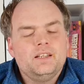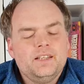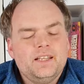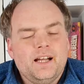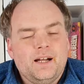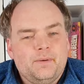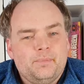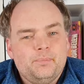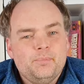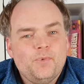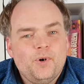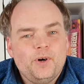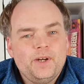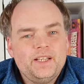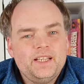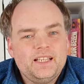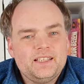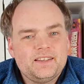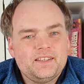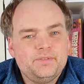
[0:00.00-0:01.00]
Ja,
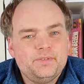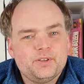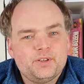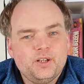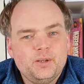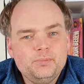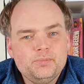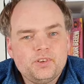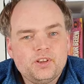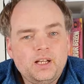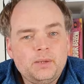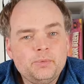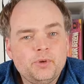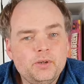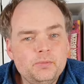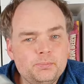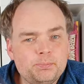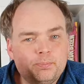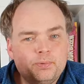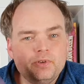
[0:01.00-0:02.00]
moin, herzlich willkommen zu einem
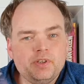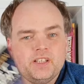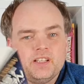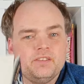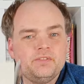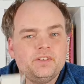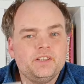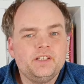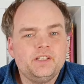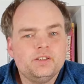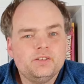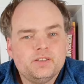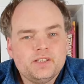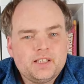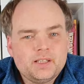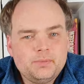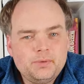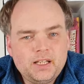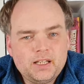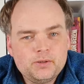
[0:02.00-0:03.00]
neuen Büchervideo.
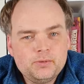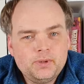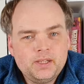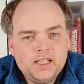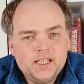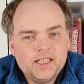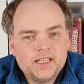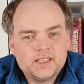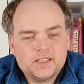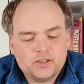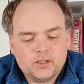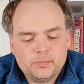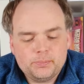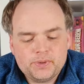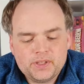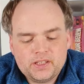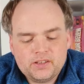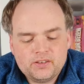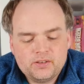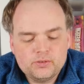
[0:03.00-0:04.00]
Ich habe lange überlegt, ob
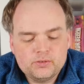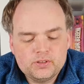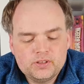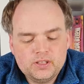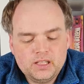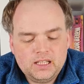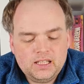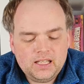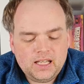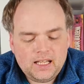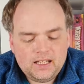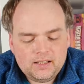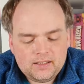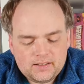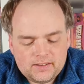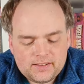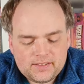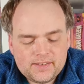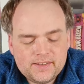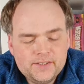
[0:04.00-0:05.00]
ich zu
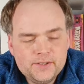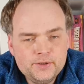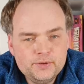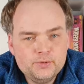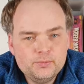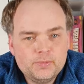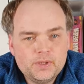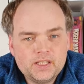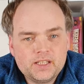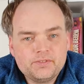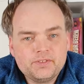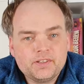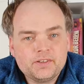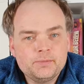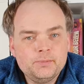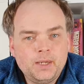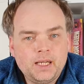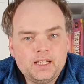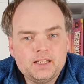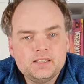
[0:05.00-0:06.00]
Last Human etwas
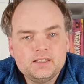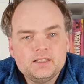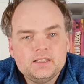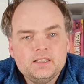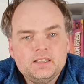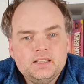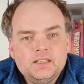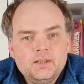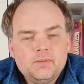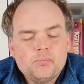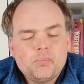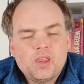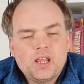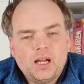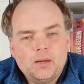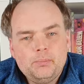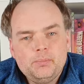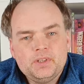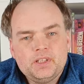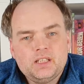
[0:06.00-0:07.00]
mache,
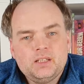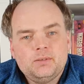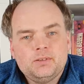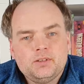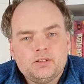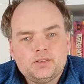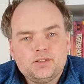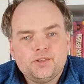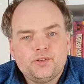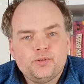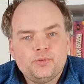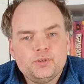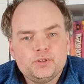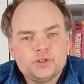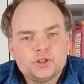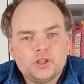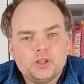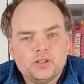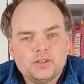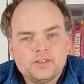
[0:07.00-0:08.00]
habe mich dann aber doch dazu
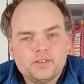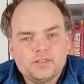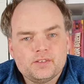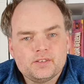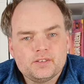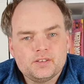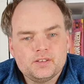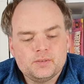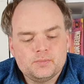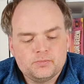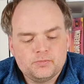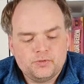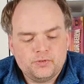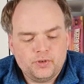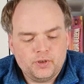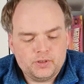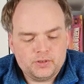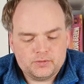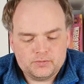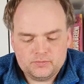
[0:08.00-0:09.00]
entschlossen, ähm,
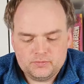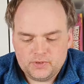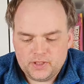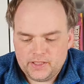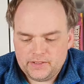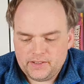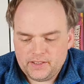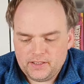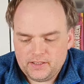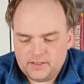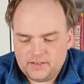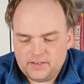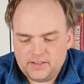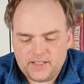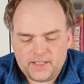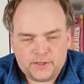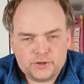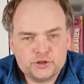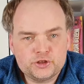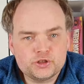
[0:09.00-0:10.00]
von, wer ist da,
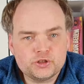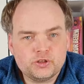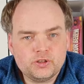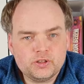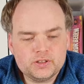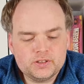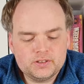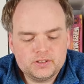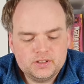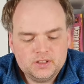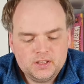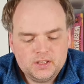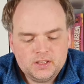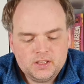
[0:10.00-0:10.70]
Zack Jordan,